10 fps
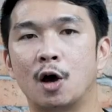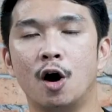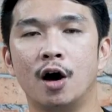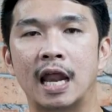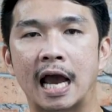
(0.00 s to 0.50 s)
แล้ว
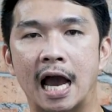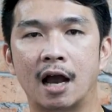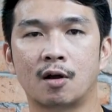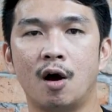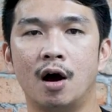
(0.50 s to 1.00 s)
ก็ราคา
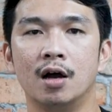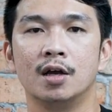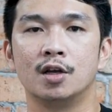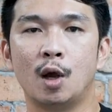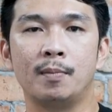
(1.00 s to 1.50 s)
ก็
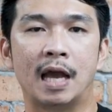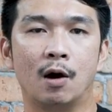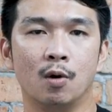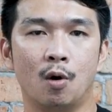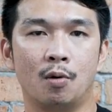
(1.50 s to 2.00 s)
ย่อมเยา
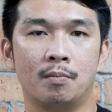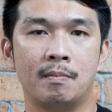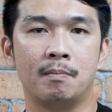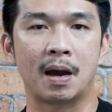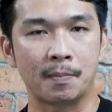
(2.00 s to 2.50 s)
วลง
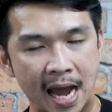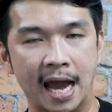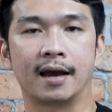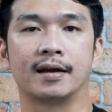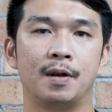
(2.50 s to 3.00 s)

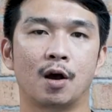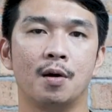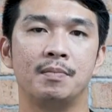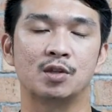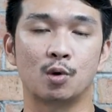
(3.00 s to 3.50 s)
มากๆ แล้ว
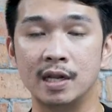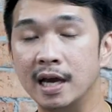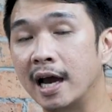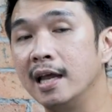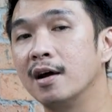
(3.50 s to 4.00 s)
ก็มีตัวเลื
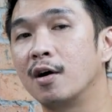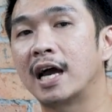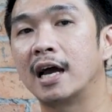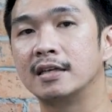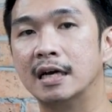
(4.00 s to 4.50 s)
อกให้เลือกค่อ
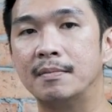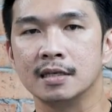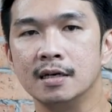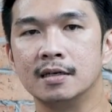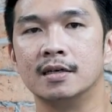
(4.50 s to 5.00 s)
นข้างเยอะ
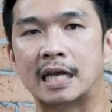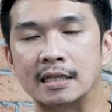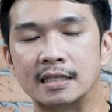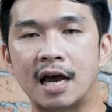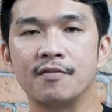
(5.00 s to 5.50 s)
ซึ่งกา
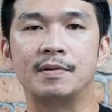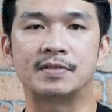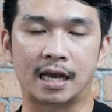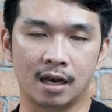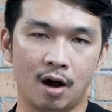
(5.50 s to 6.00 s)
รติดตั้งฟิล์ม
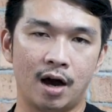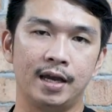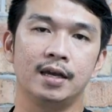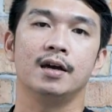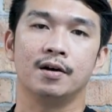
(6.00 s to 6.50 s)
ใสกันลอย
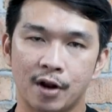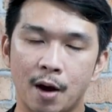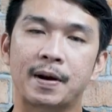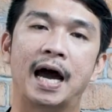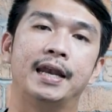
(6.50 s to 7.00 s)
ร
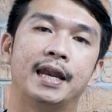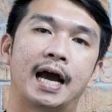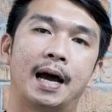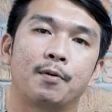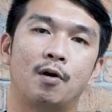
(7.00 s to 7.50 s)
อบคัน
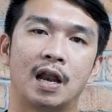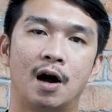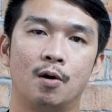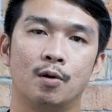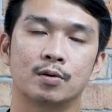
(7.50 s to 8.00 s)
นะครับบของเรา